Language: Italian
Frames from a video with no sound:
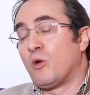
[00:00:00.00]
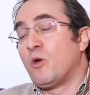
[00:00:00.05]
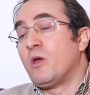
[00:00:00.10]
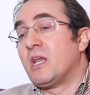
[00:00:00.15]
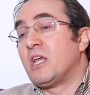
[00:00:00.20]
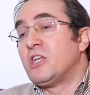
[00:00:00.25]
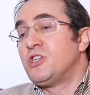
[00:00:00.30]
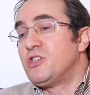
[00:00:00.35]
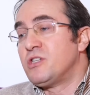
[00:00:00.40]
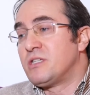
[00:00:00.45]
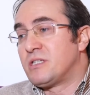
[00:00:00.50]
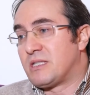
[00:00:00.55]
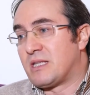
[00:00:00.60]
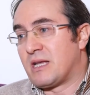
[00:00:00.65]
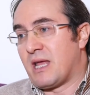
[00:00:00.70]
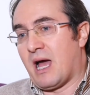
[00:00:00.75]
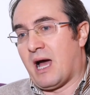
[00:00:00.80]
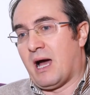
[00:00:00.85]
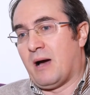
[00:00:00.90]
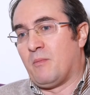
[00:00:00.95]
Noi
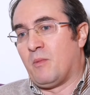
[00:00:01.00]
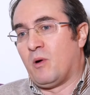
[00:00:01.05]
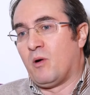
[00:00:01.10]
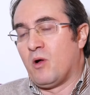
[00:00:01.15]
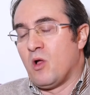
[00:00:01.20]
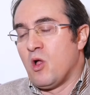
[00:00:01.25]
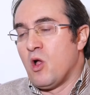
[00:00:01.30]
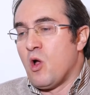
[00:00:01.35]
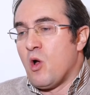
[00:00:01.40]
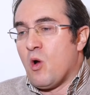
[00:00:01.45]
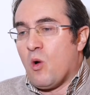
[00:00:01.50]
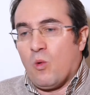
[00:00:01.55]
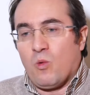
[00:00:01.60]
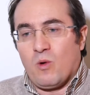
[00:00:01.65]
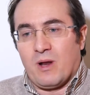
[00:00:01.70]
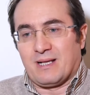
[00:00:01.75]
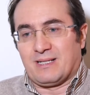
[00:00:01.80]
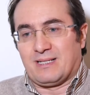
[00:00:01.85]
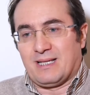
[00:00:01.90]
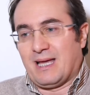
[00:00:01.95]
registriamo
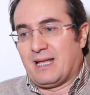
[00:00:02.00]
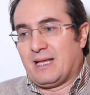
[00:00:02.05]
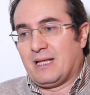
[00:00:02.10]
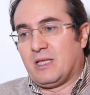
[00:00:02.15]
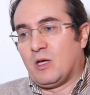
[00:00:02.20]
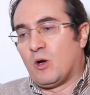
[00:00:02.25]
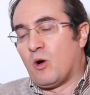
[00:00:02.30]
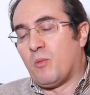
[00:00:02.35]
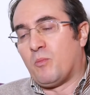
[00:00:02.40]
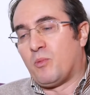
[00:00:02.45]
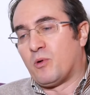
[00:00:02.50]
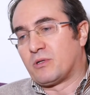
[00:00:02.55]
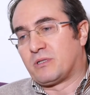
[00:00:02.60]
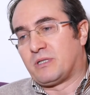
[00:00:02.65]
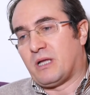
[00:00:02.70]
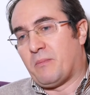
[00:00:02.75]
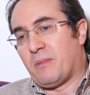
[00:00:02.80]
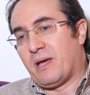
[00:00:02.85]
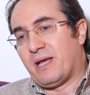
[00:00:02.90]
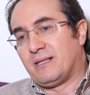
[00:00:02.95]
una serie di
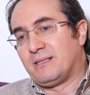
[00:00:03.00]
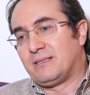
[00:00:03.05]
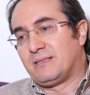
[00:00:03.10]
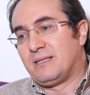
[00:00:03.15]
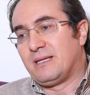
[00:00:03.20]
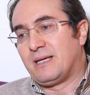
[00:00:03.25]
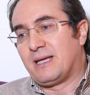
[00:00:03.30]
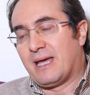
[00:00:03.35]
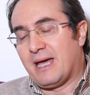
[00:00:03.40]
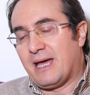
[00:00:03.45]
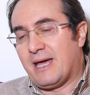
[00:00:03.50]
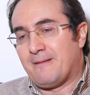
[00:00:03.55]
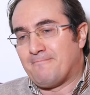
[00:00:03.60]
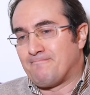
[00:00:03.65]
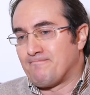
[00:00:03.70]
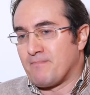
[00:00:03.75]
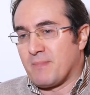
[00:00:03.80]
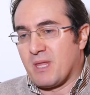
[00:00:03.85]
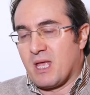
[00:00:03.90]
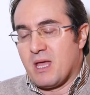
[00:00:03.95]
comportamenti che